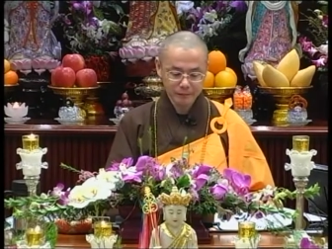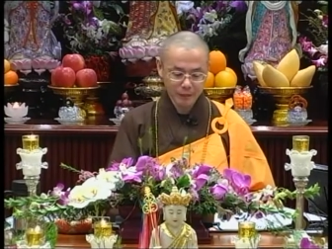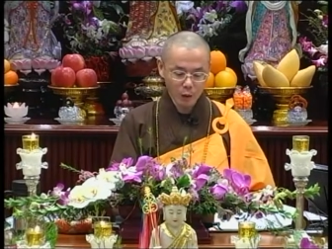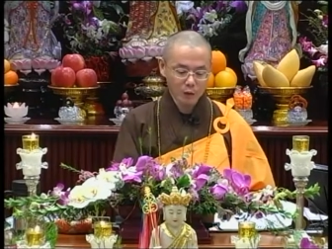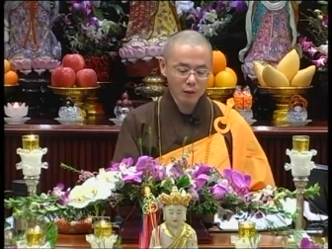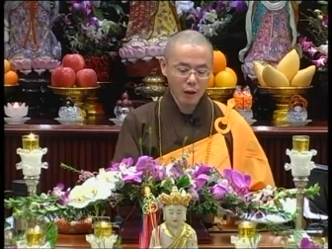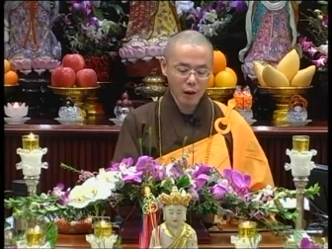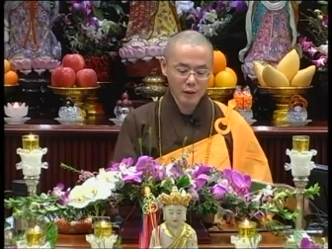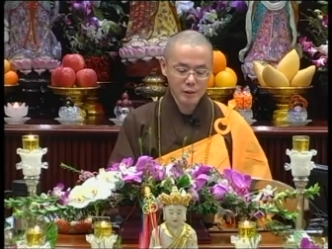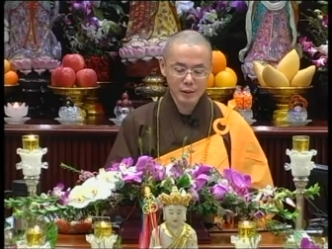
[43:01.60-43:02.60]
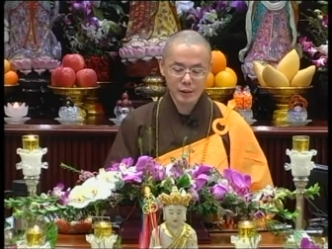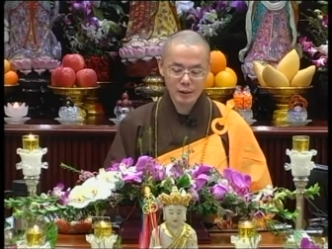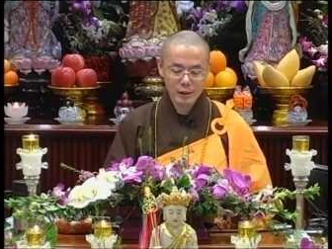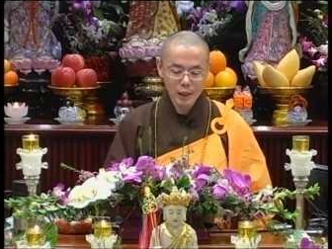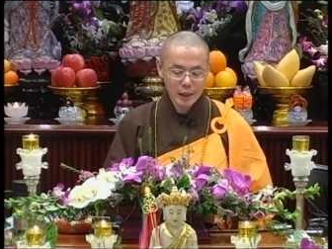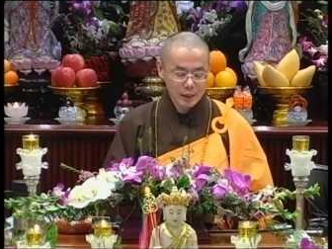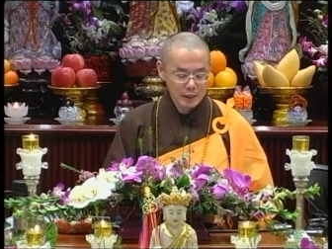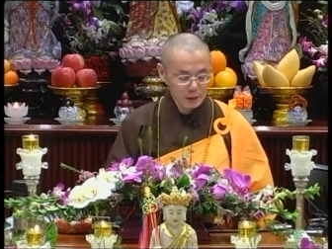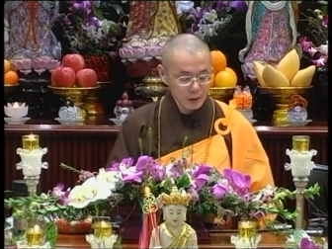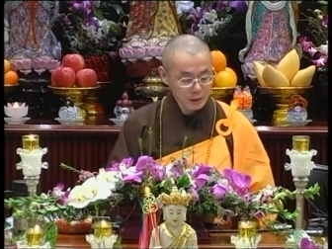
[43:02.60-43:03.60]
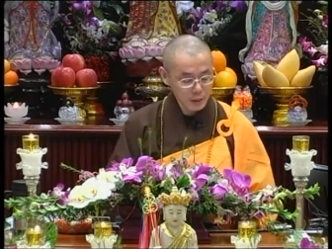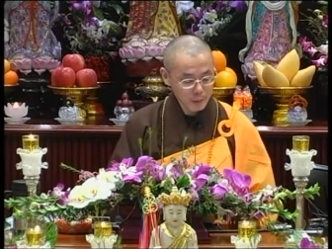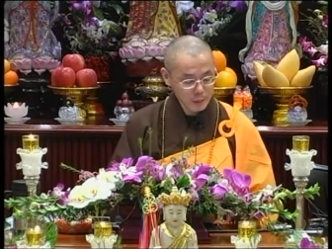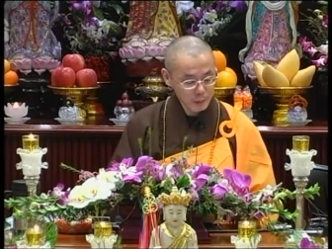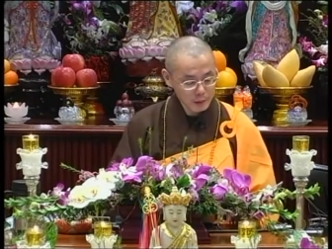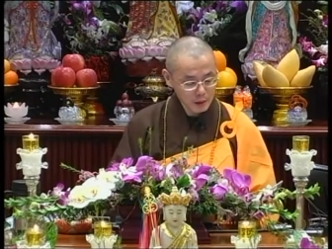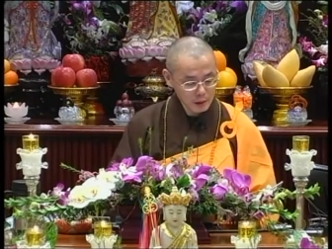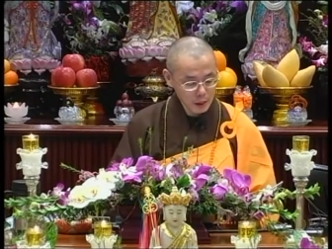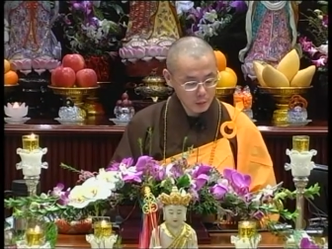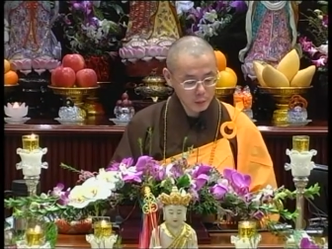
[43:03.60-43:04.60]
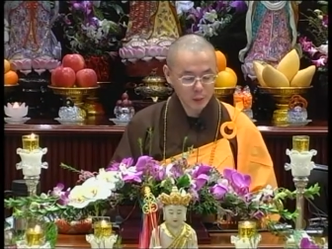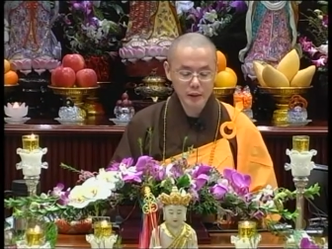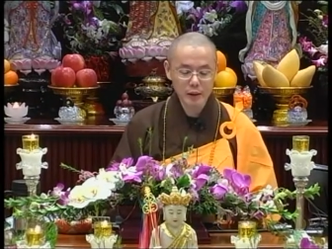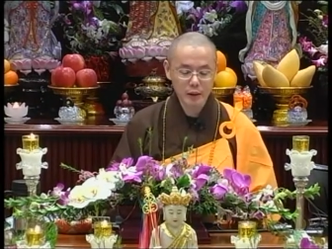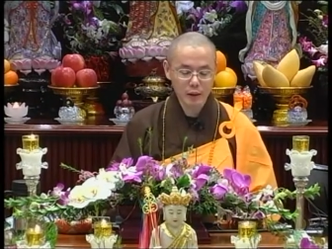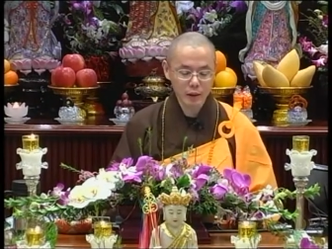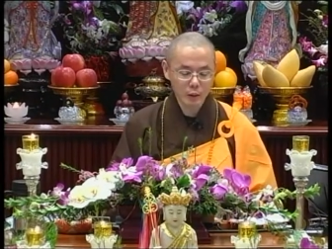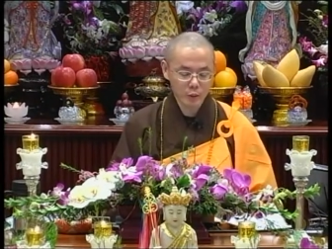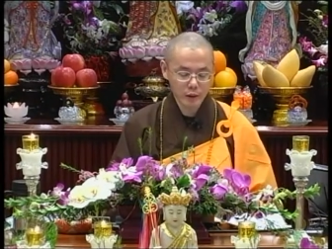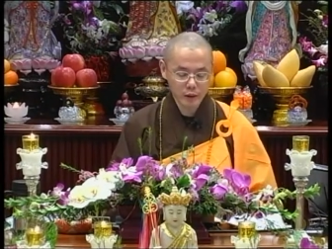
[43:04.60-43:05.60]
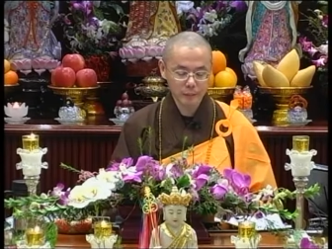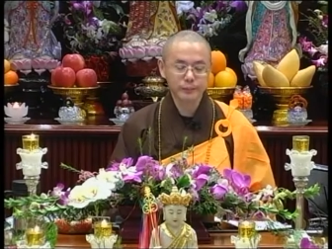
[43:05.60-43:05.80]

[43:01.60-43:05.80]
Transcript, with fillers: 哦，好，讲到笑贫不笑娼，我突然想到一个故事。